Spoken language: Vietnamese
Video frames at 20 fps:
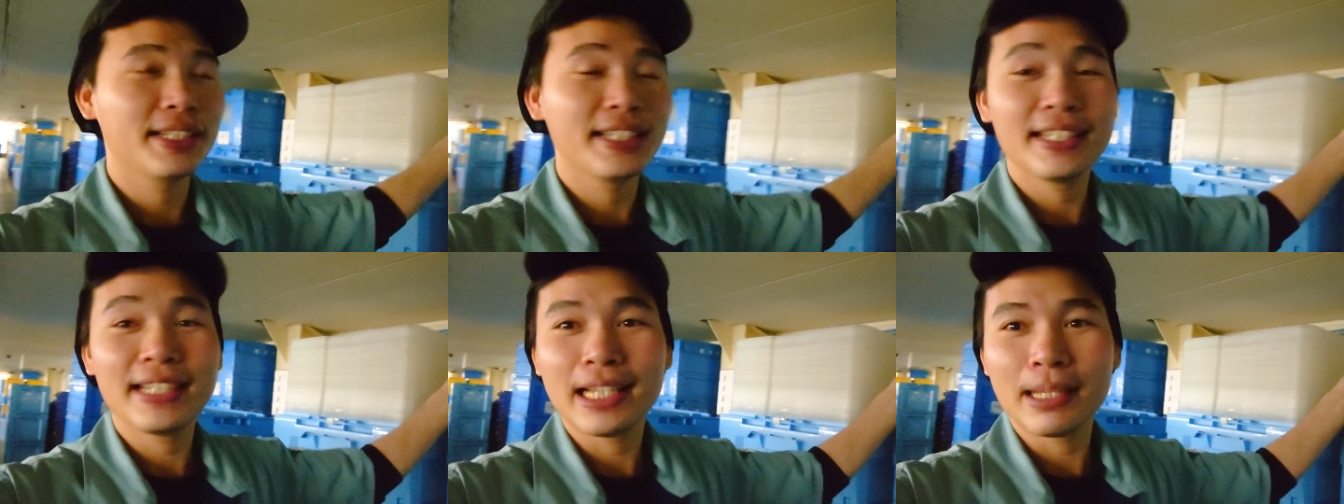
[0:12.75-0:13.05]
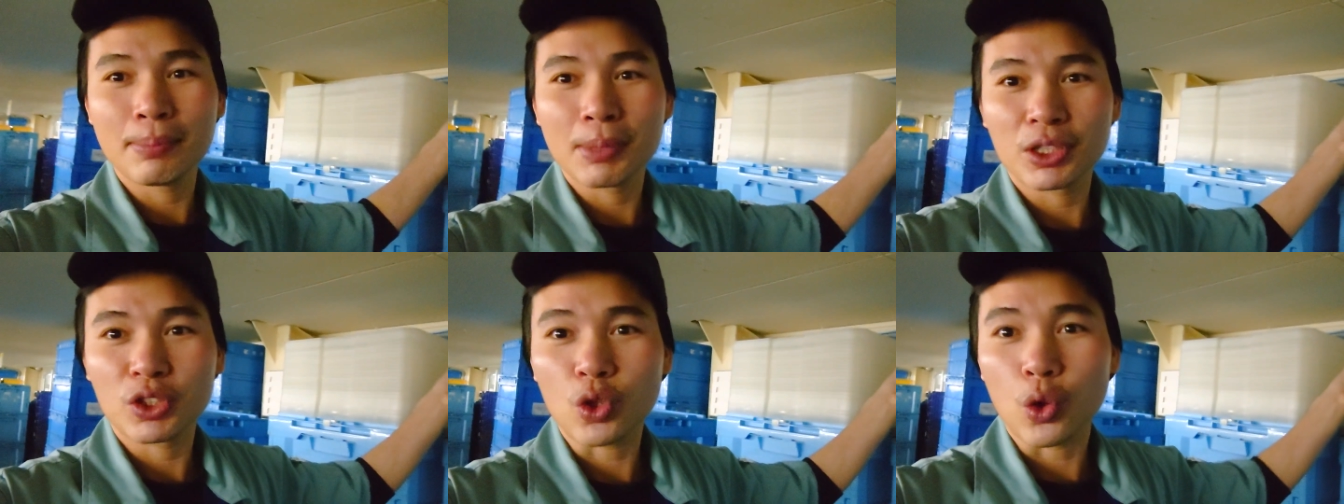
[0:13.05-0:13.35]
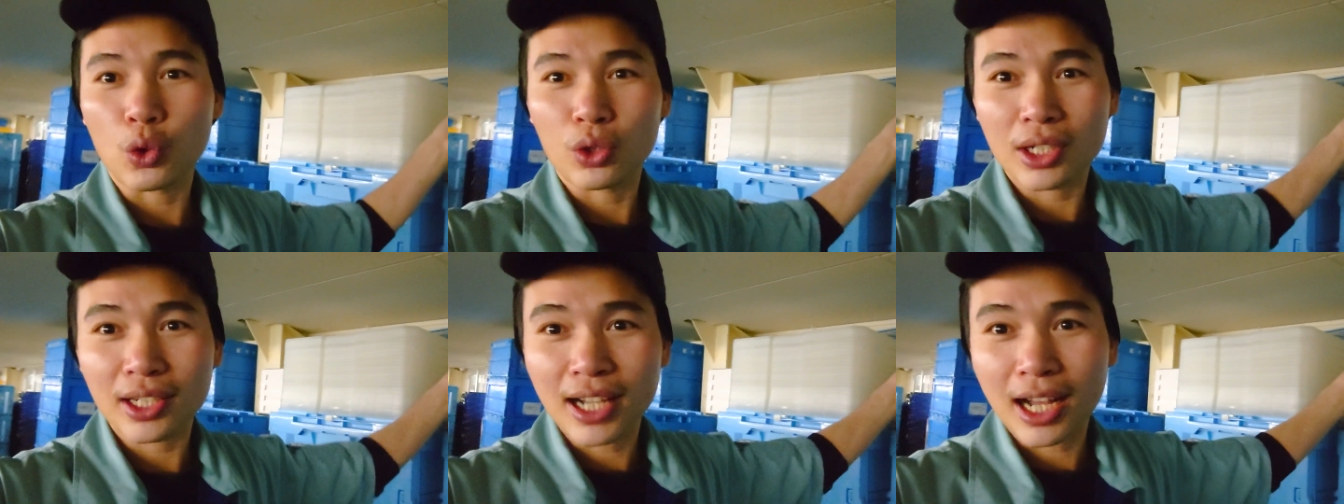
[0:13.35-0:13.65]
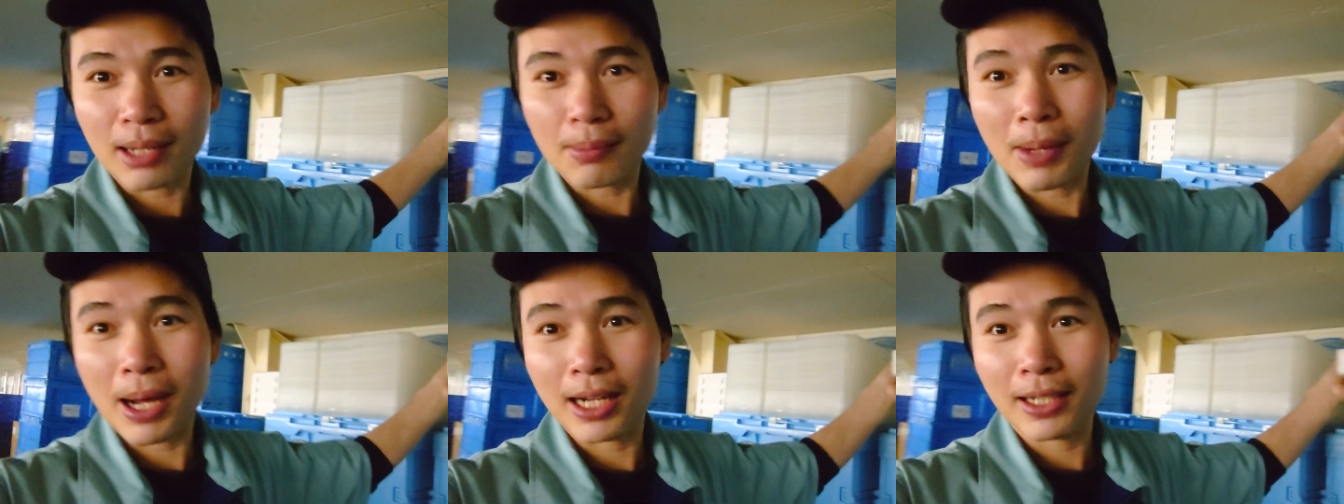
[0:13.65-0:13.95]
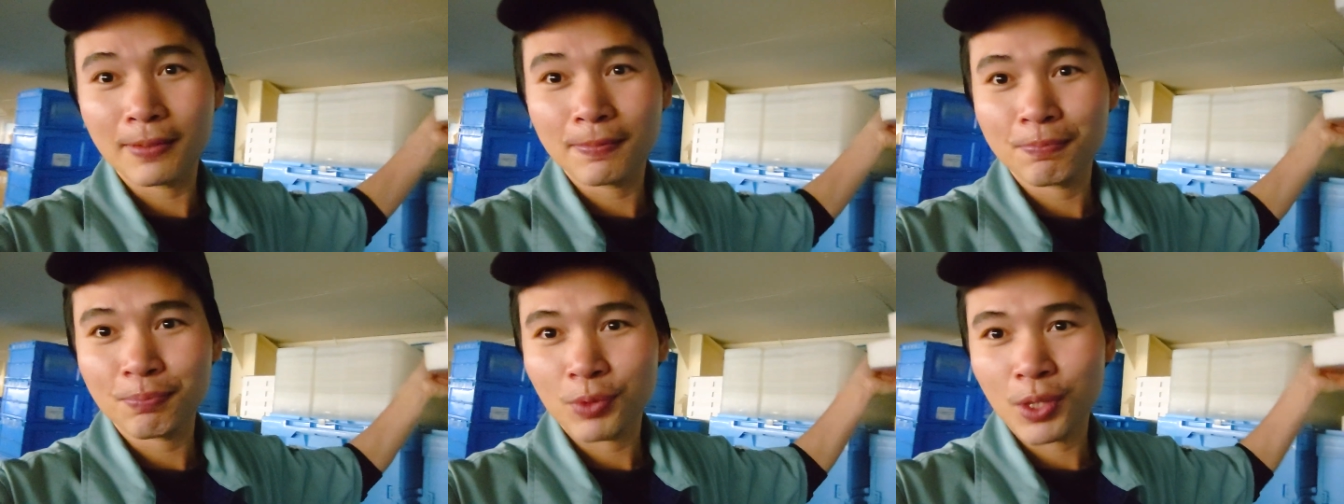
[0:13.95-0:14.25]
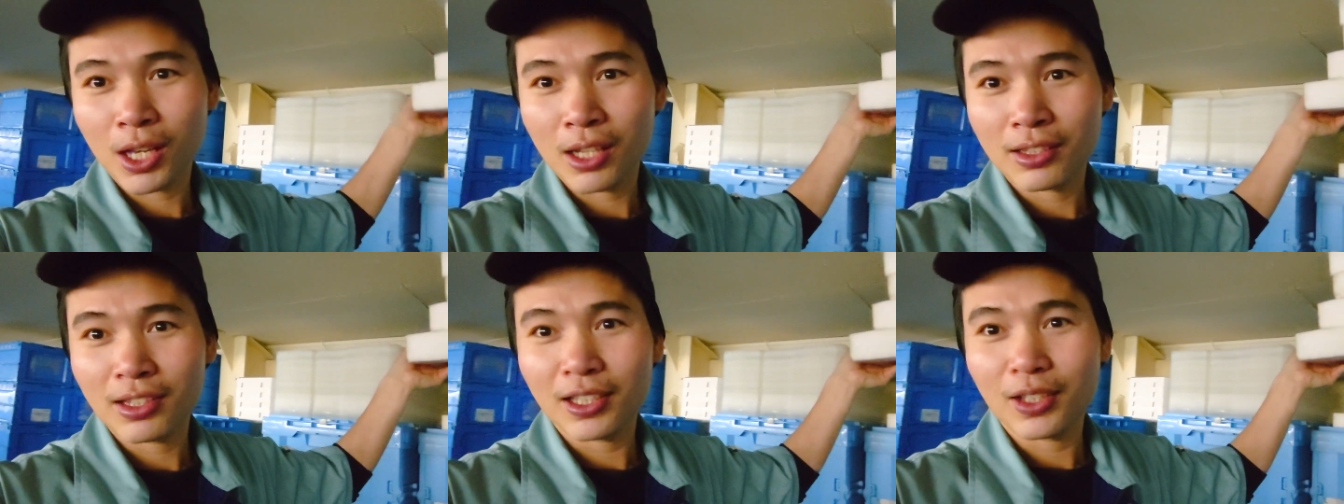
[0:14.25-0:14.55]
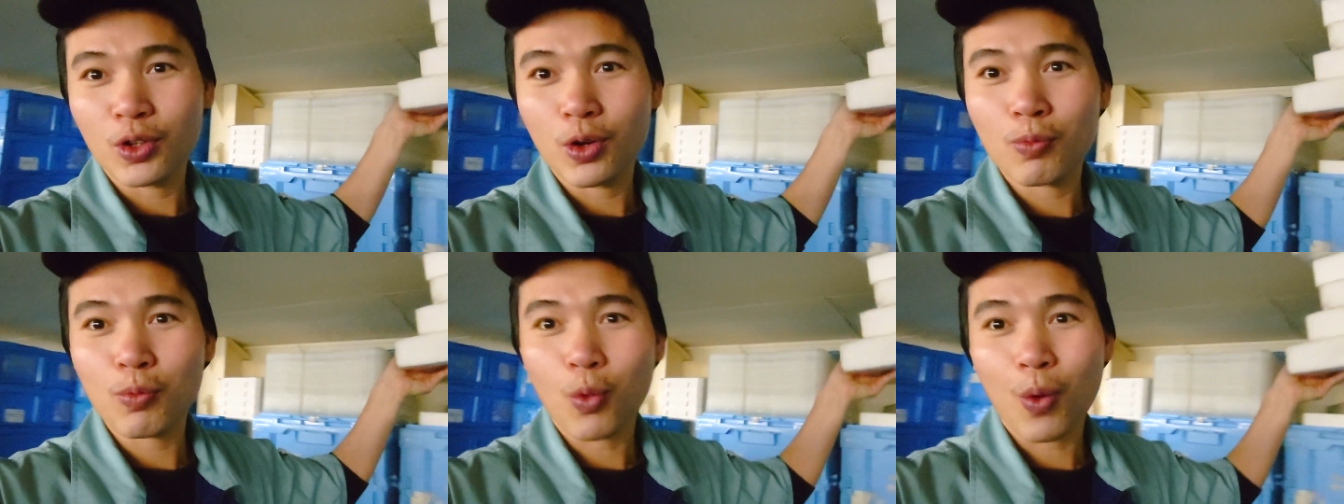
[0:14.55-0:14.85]
đi để mà tốt cho các bạn
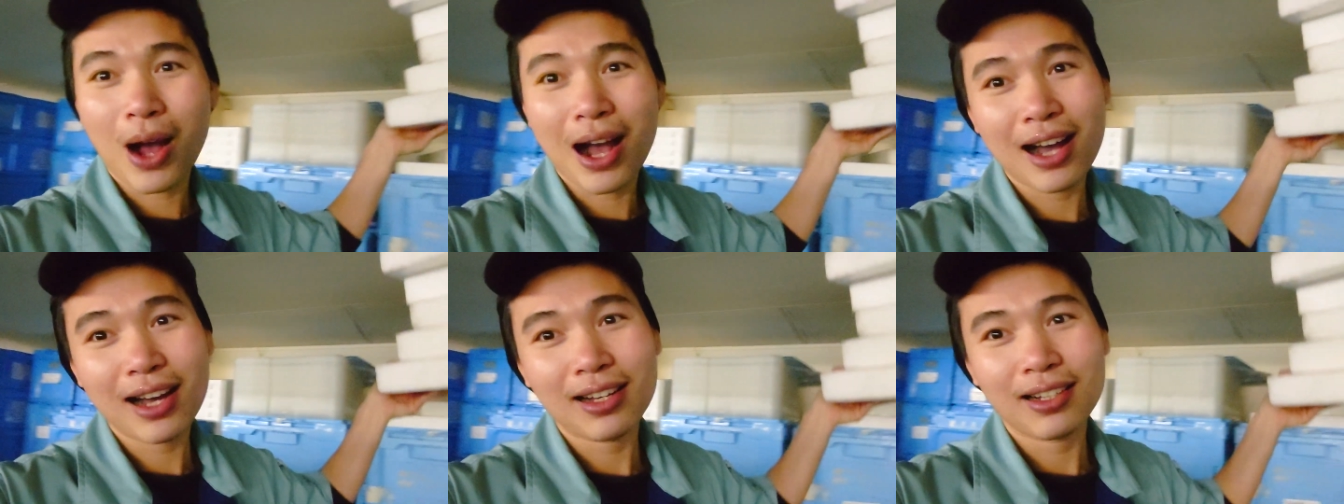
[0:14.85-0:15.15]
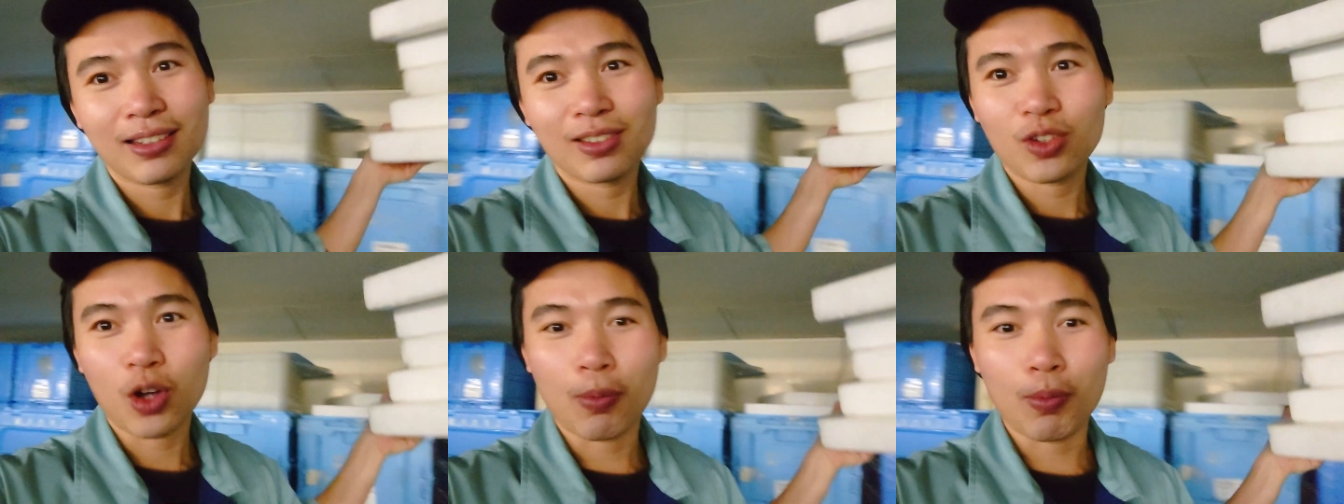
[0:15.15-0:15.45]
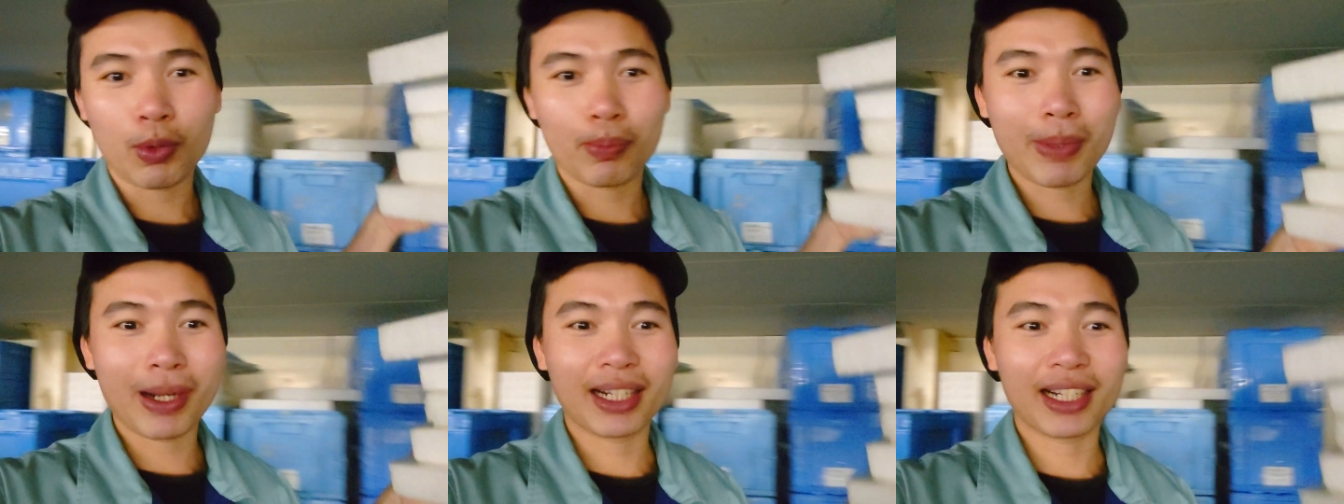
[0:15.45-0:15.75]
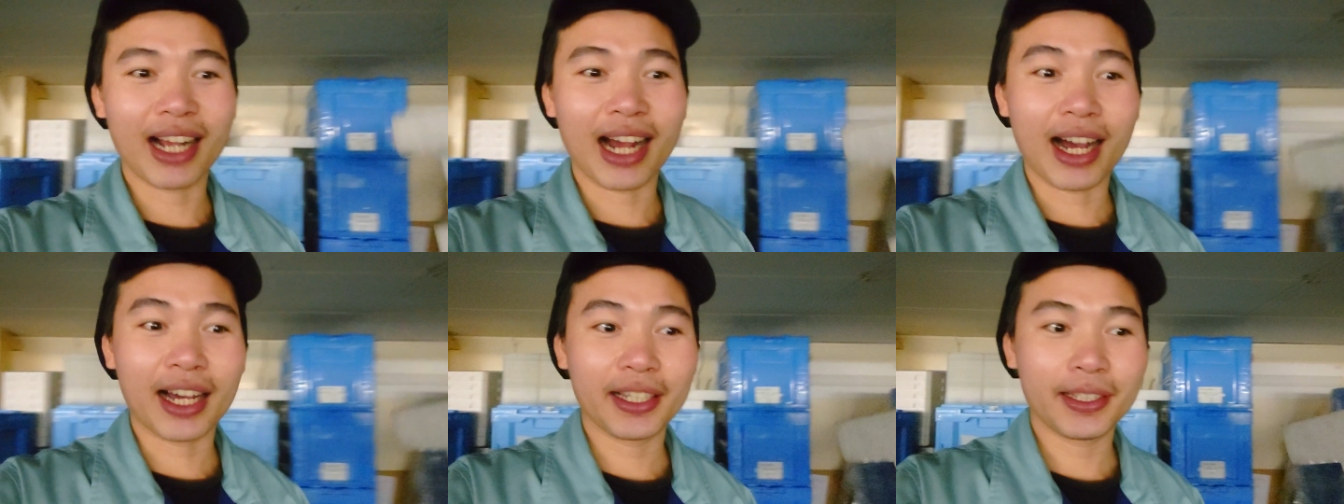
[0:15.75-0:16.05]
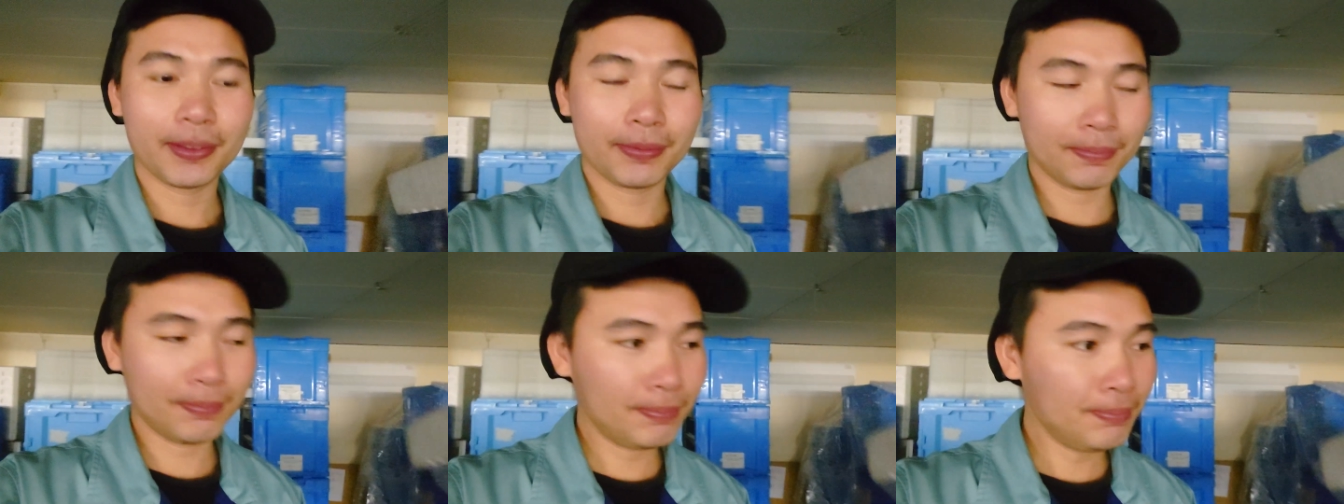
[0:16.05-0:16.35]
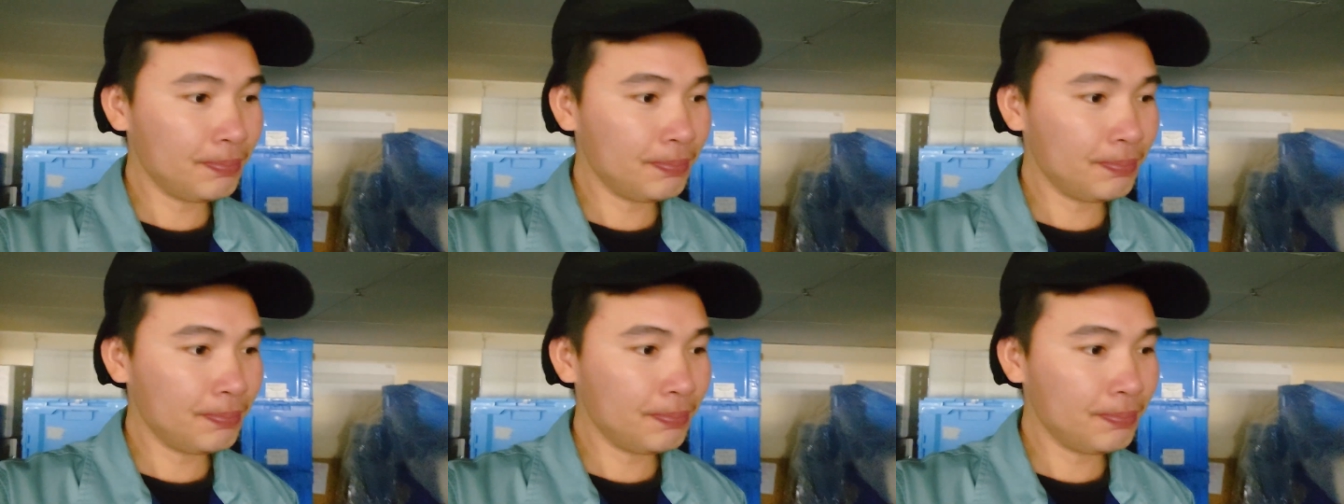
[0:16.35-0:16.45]
Thì hôm qua có một bạn gái